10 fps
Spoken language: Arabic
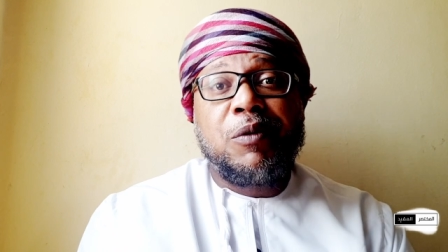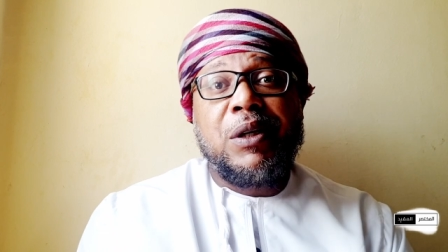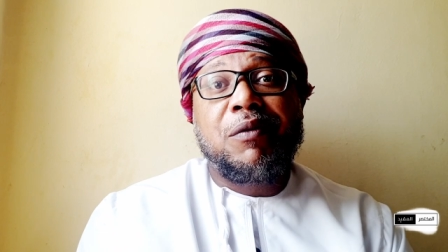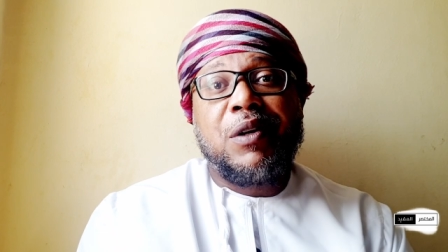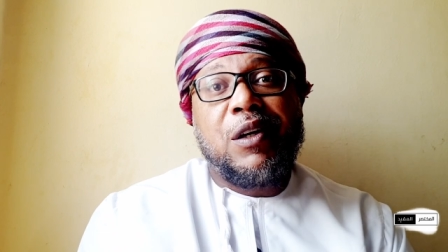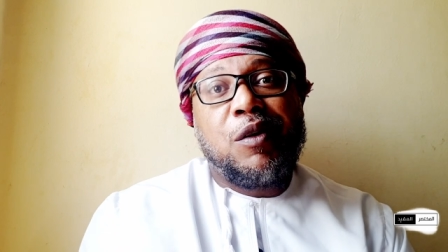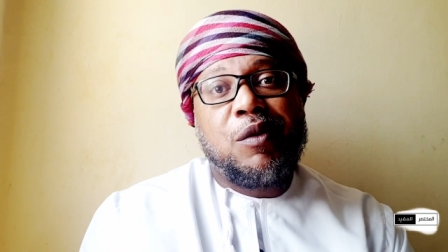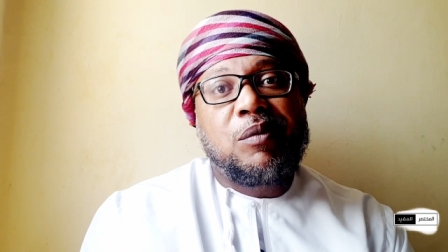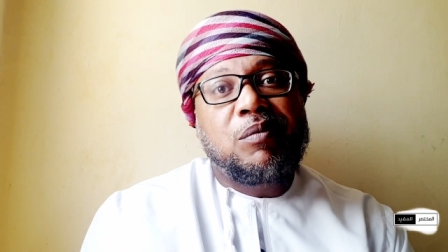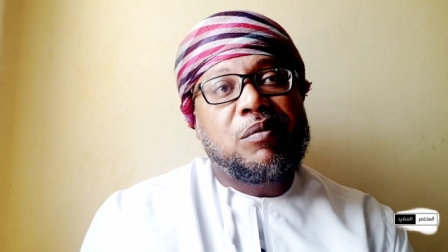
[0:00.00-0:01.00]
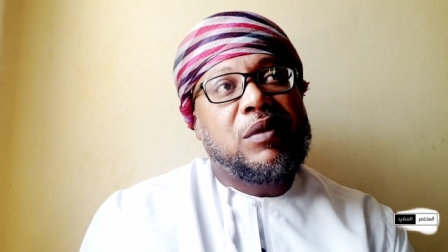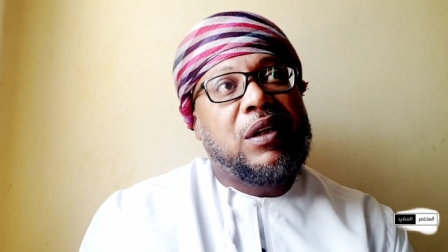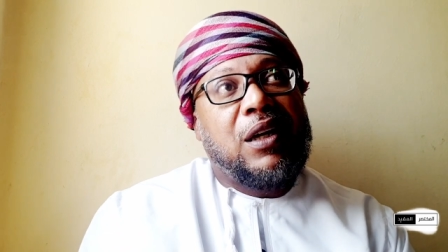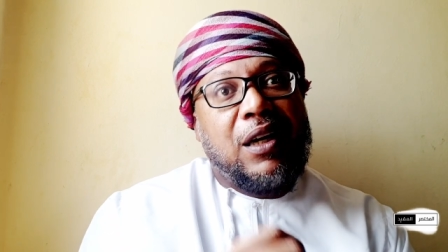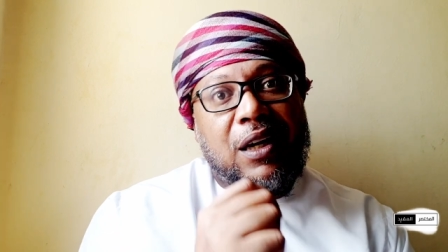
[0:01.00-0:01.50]
في أفكارهم
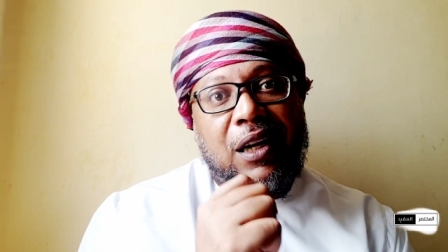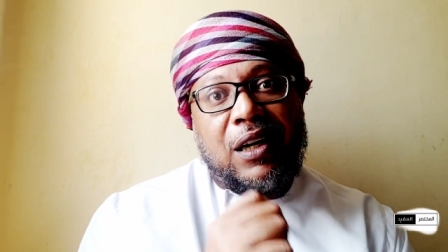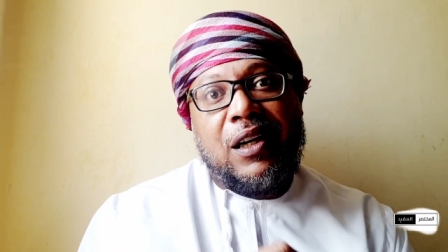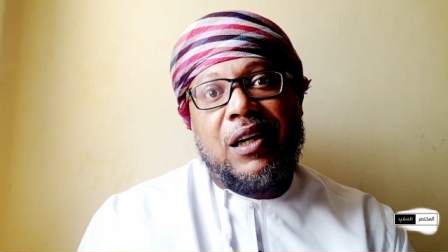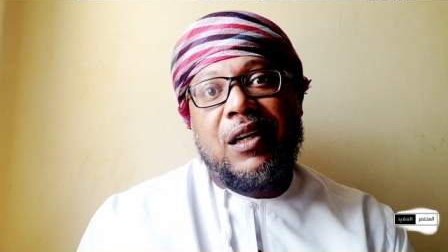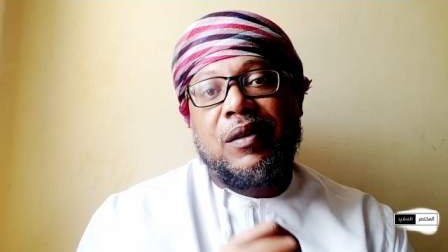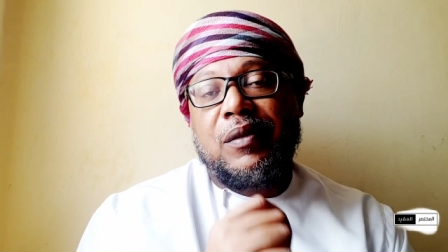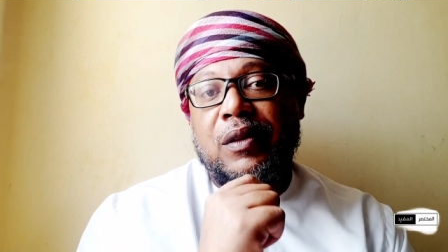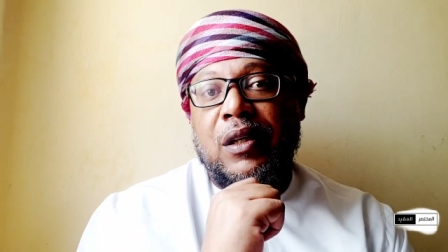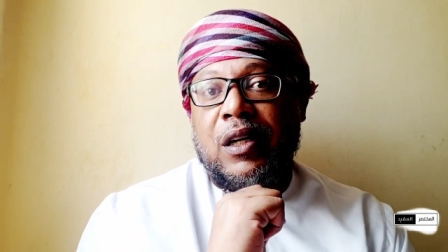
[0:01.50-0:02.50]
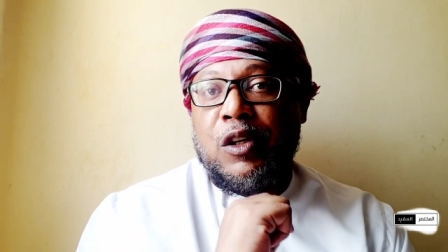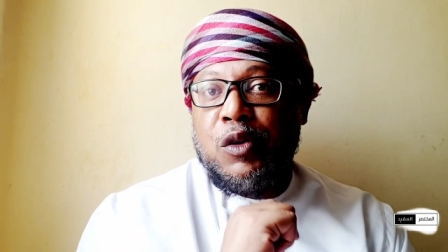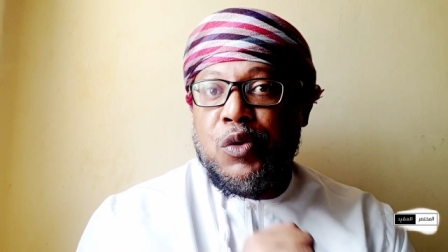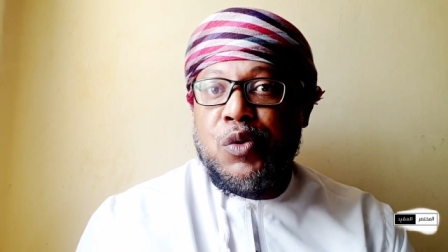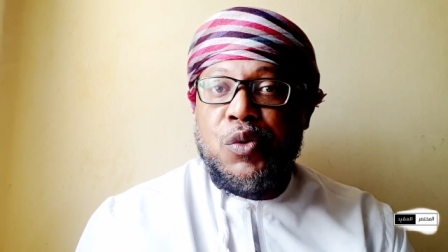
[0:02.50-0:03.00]
على
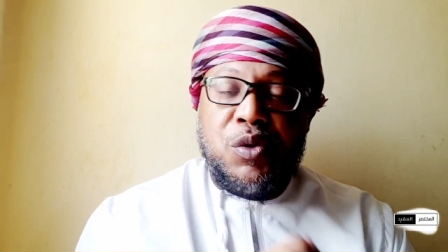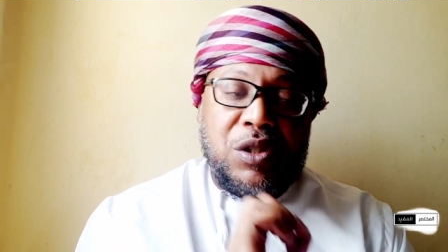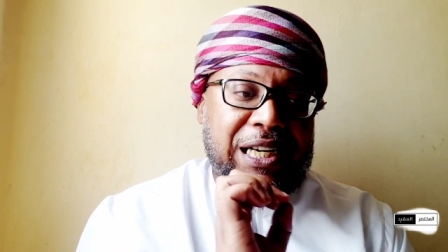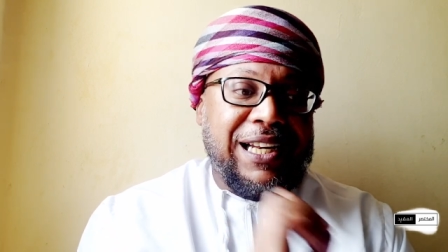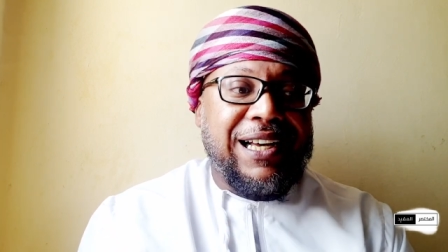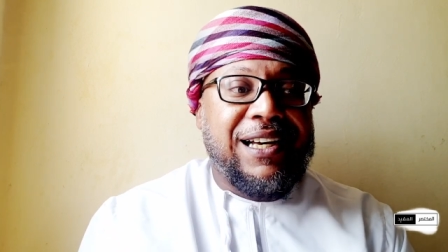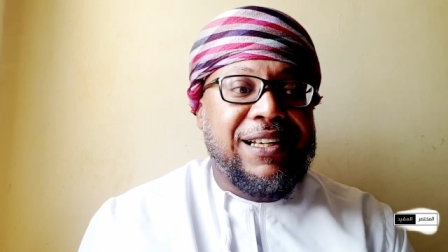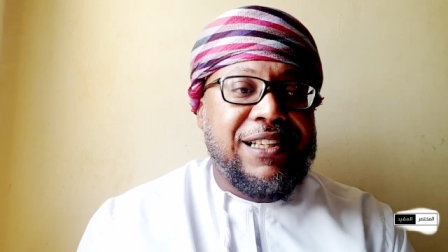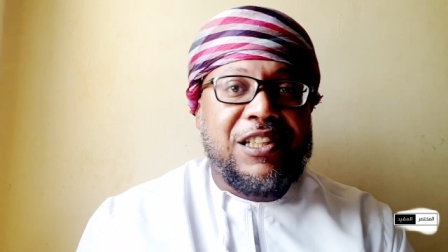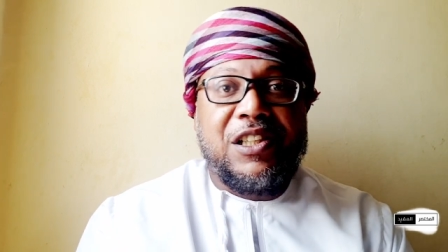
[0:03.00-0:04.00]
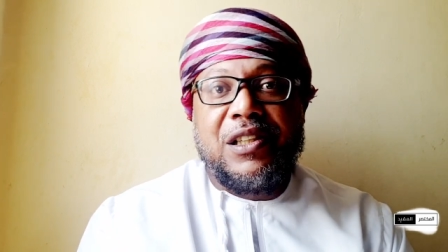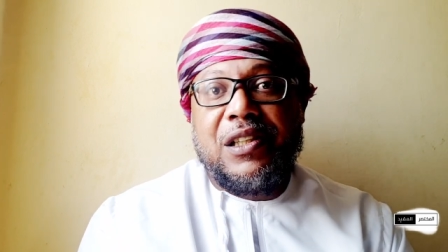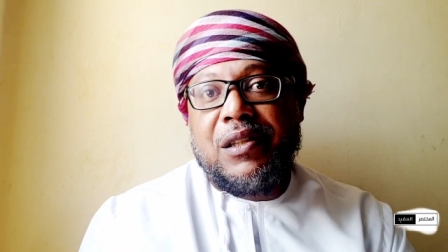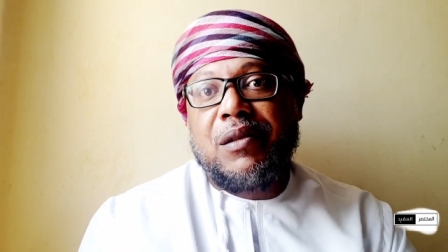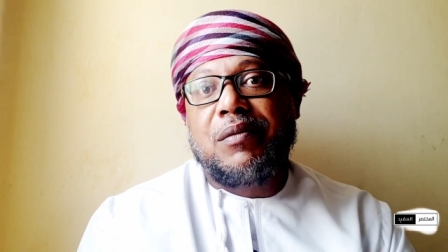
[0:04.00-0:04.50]
نصوص العهد
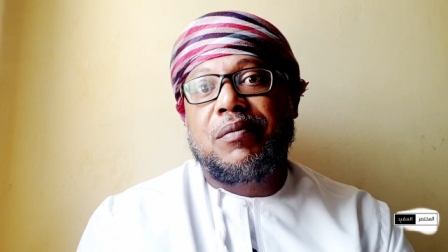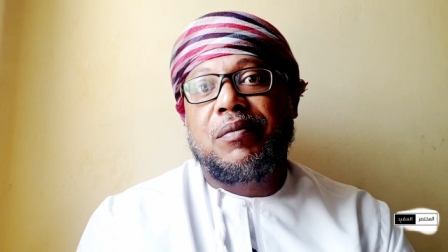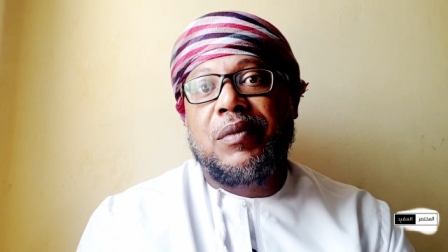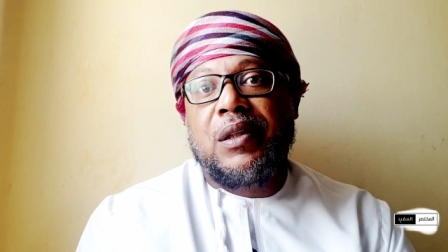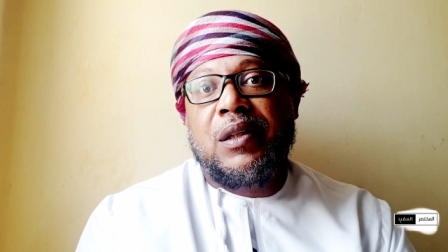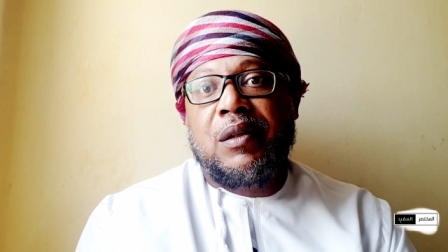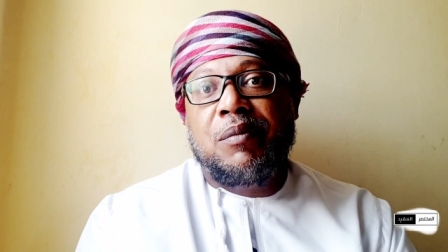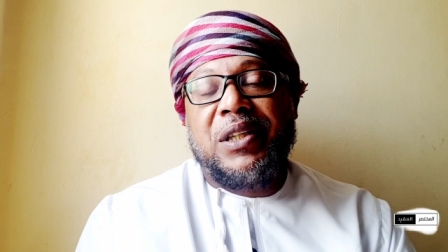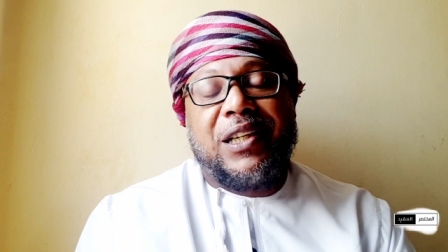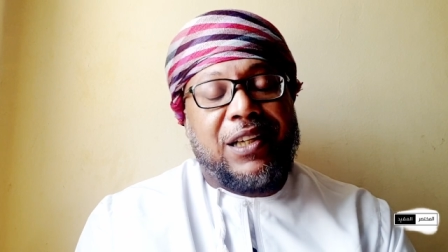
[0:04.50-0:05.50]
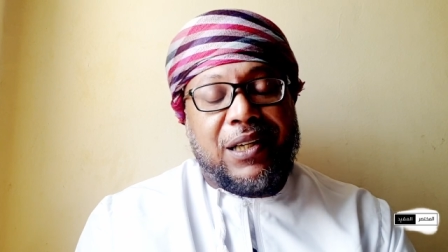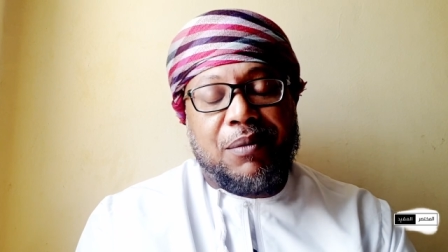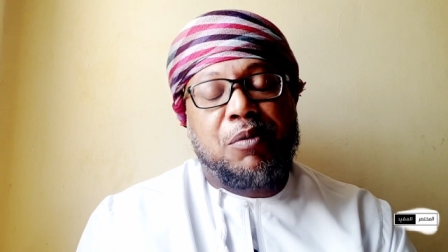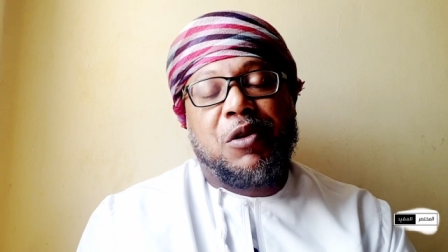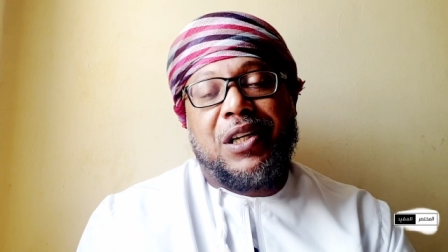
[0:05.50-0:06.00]
الجديد من
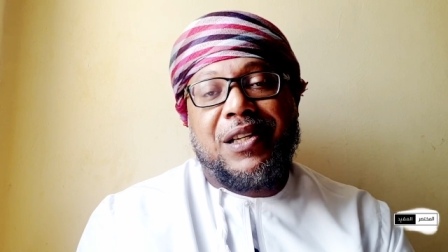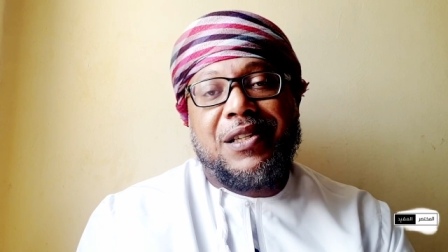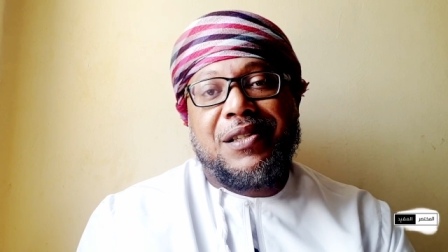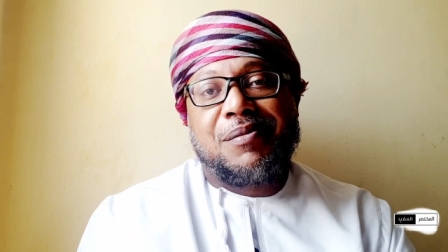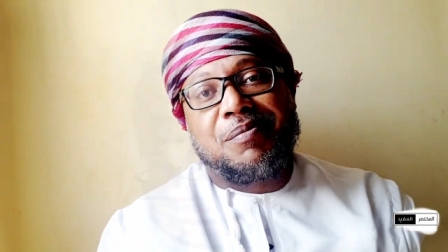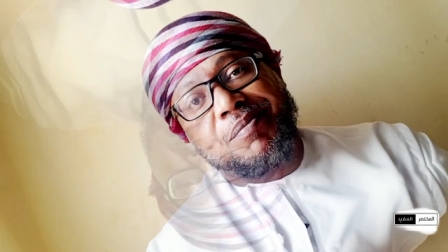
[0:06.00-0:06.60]
الكتاب المقدس